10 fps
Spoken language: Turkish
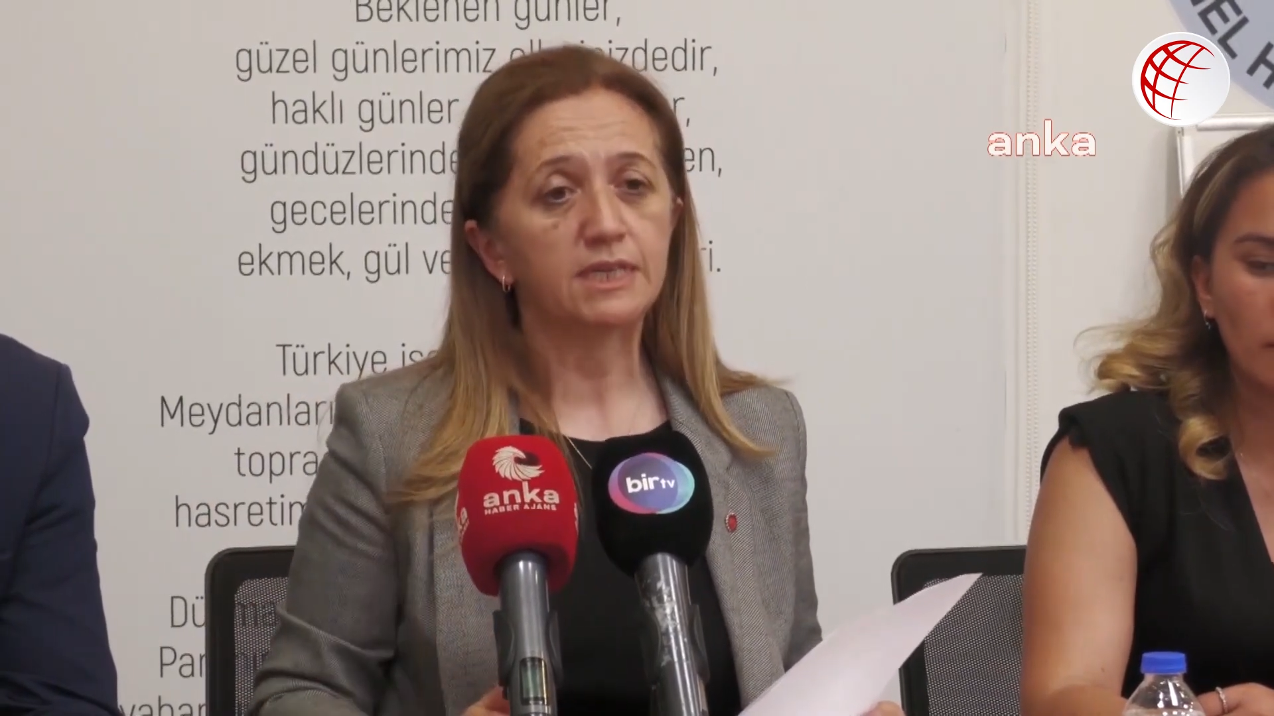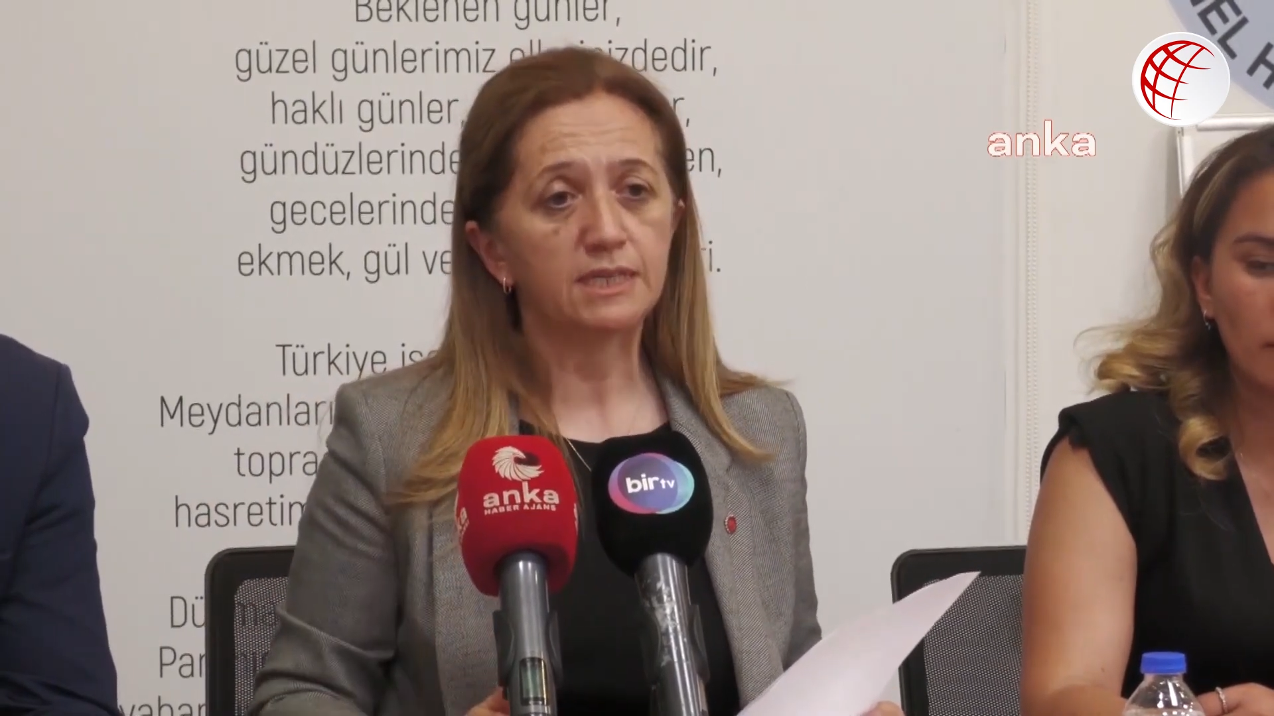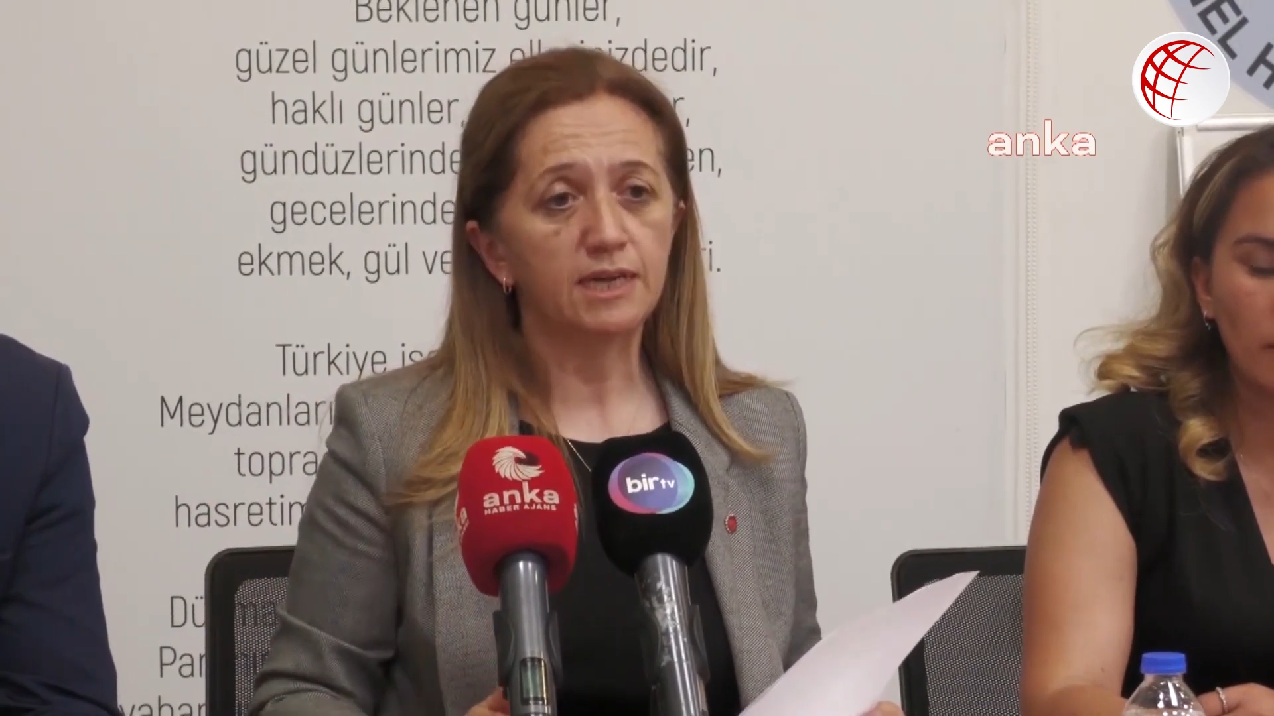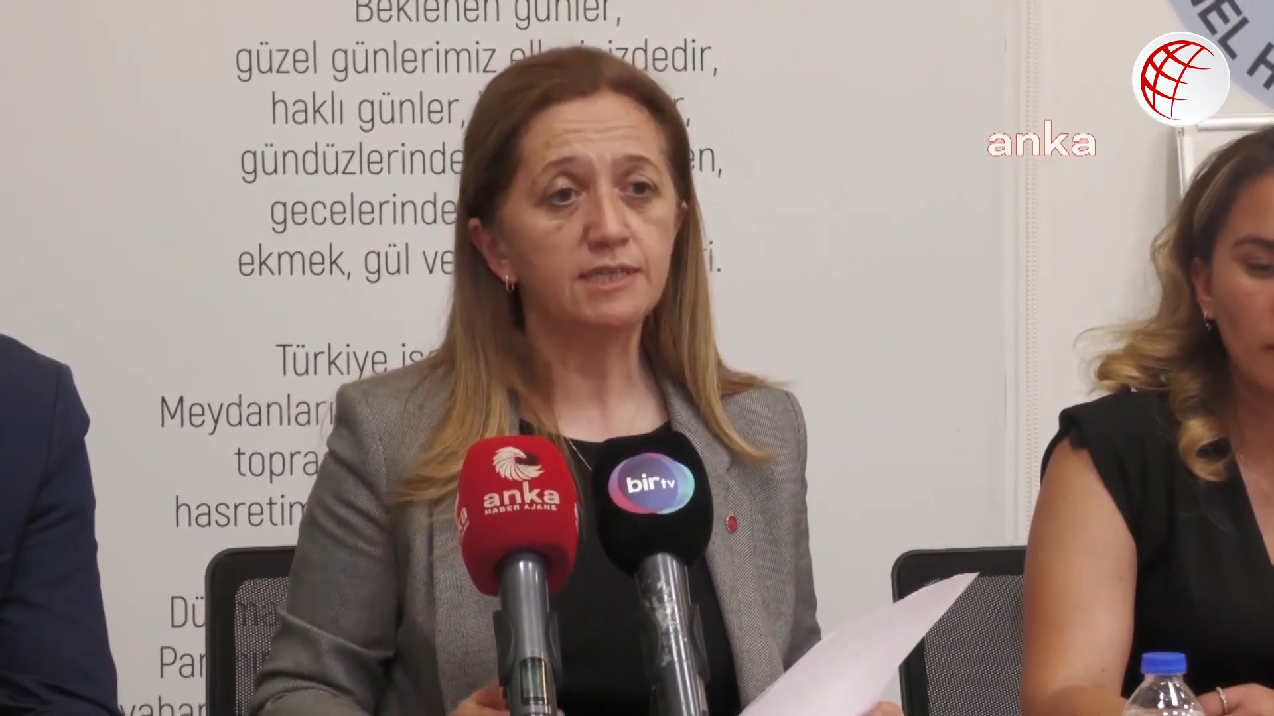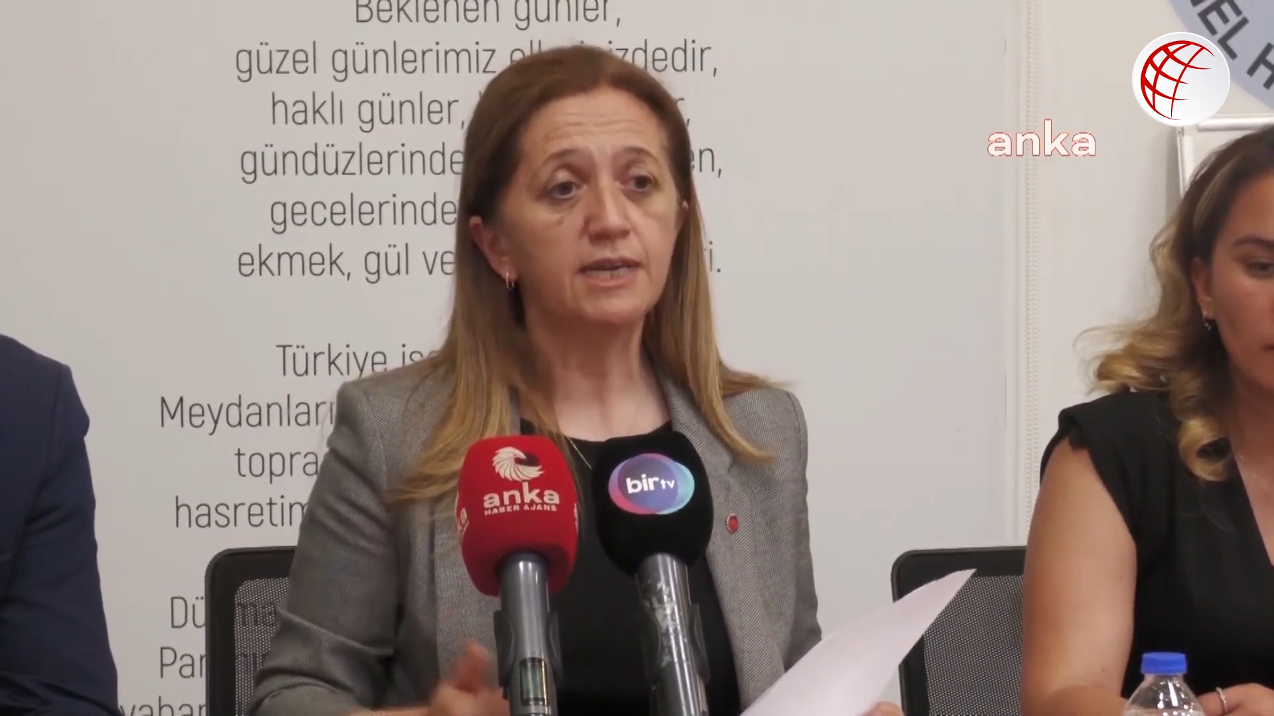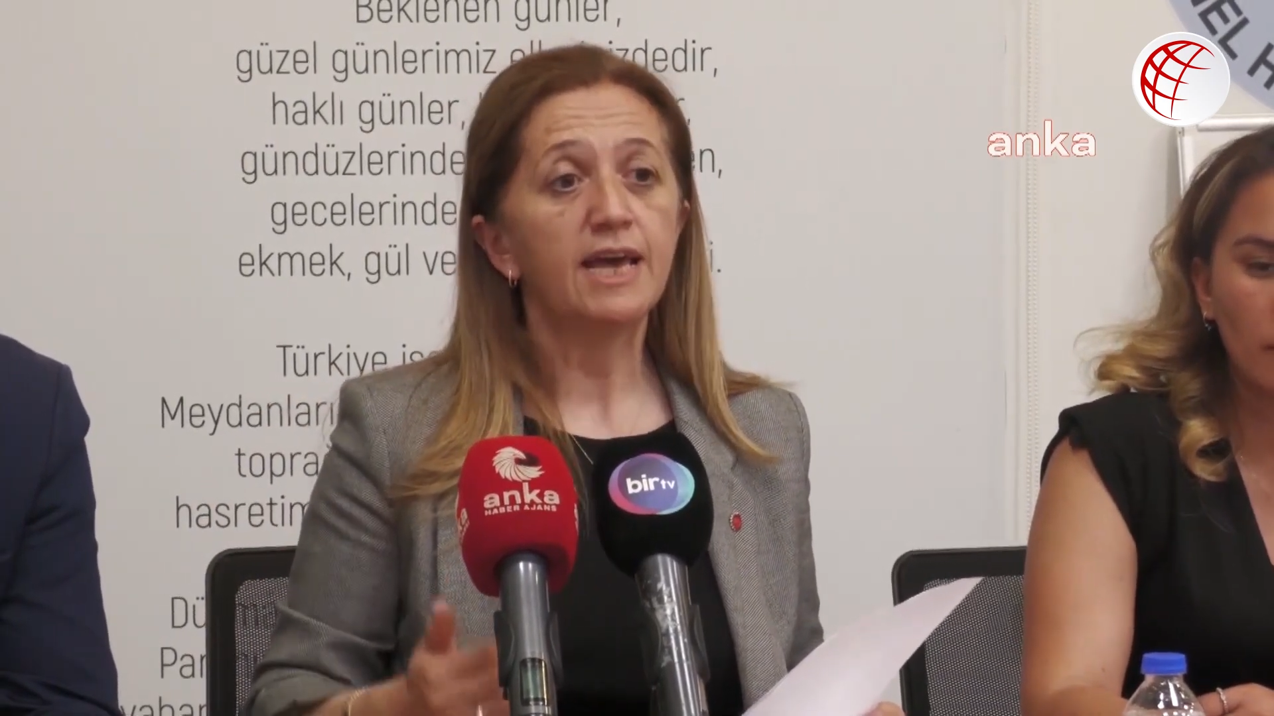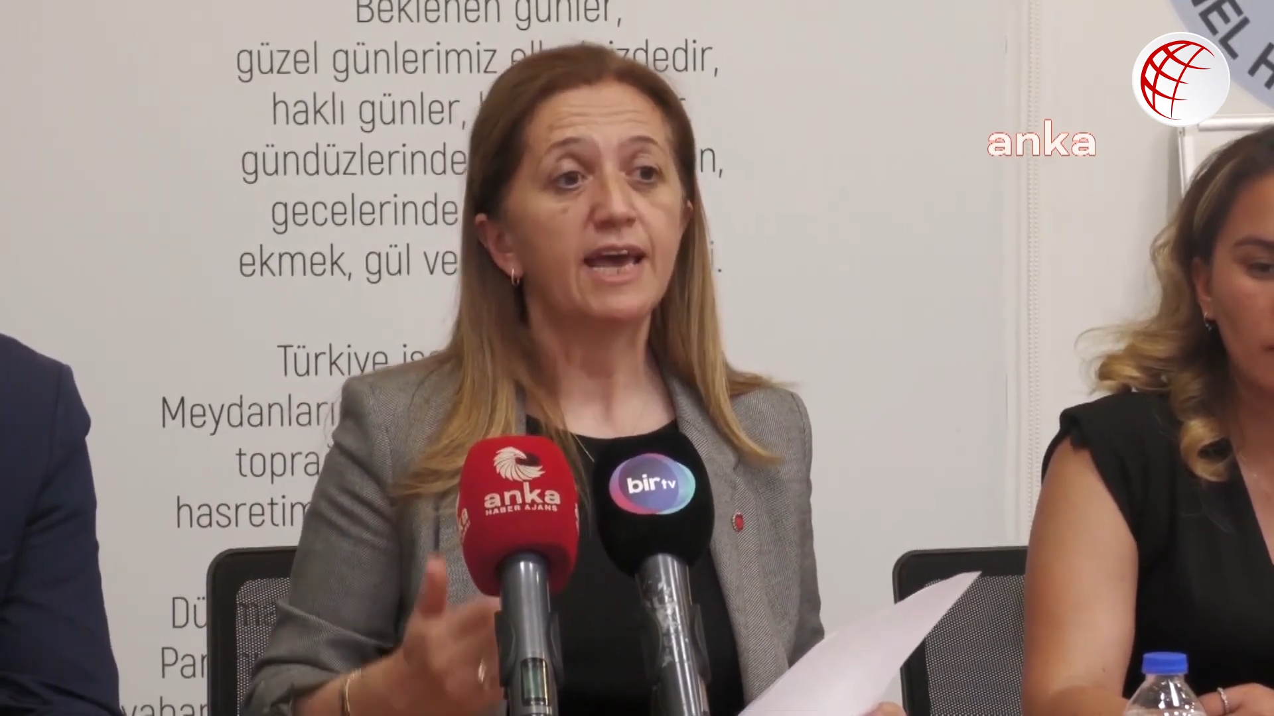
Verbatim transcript: kadar